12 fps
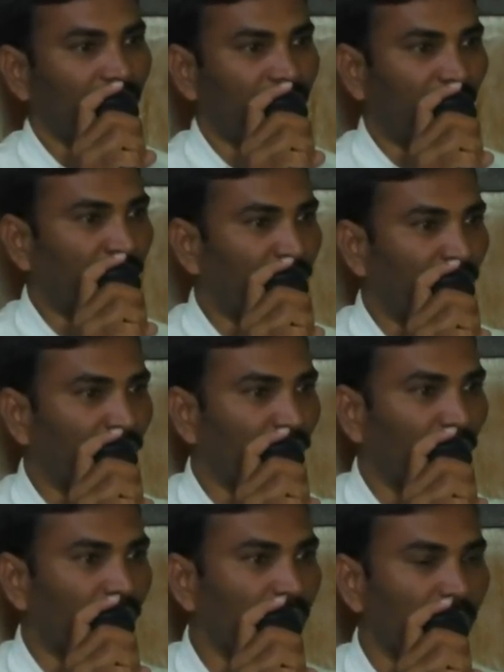ఇద్దరు వేగుల
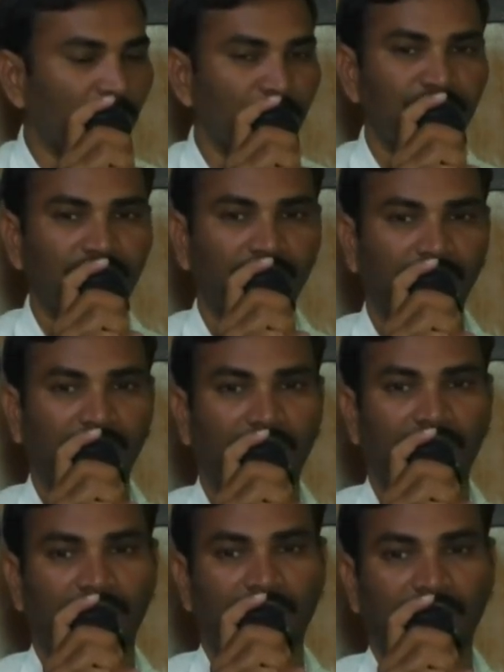వారిని పంపించారు కదా
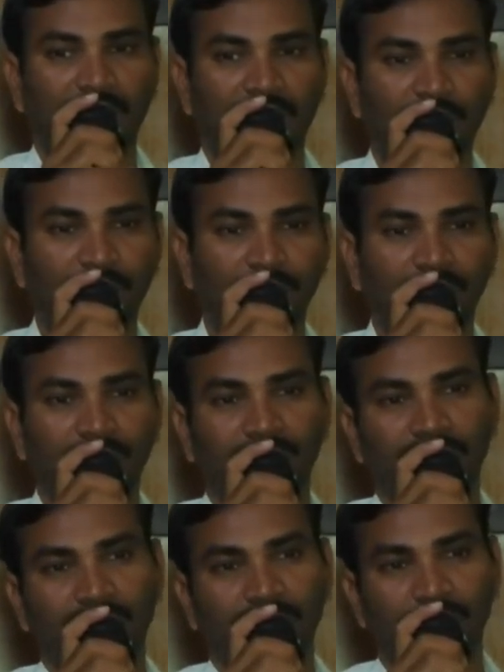ఎవరు
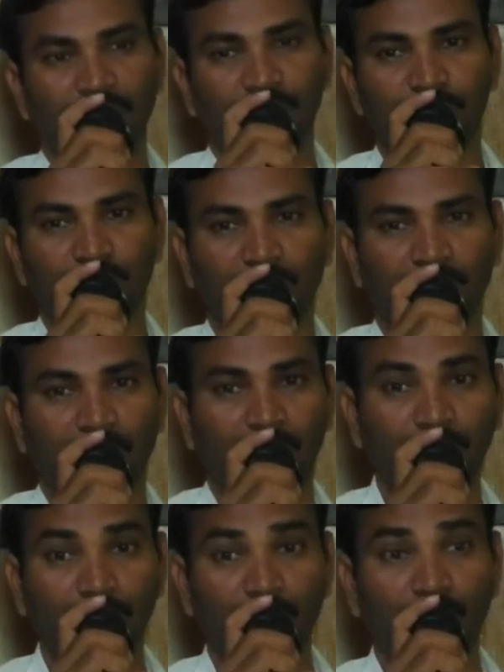యహోశివ గారు
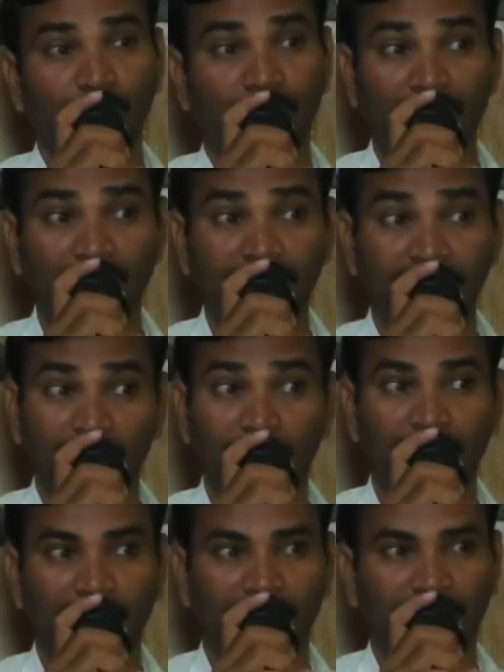అందులో ఒక ఆయన
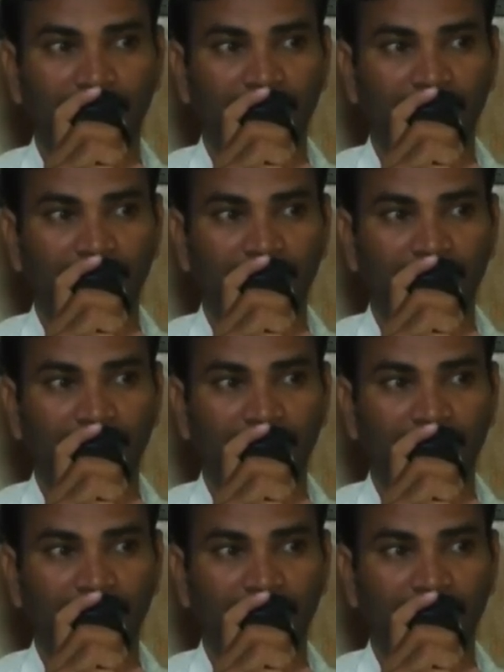షల్మానే